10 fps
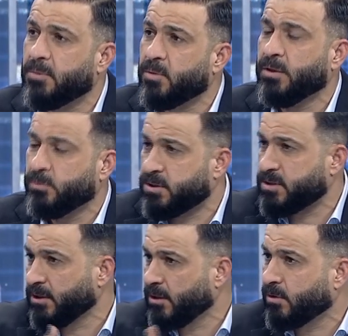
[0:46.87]
بال91
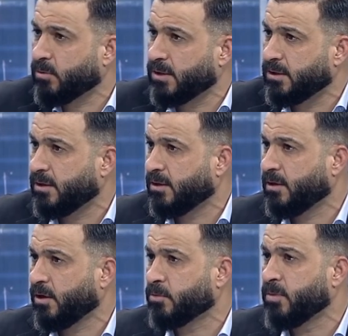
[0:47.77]
الاخوان
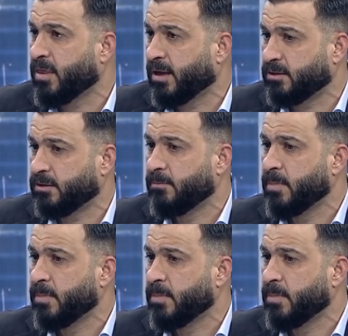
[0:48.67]
الحكم الذاتي.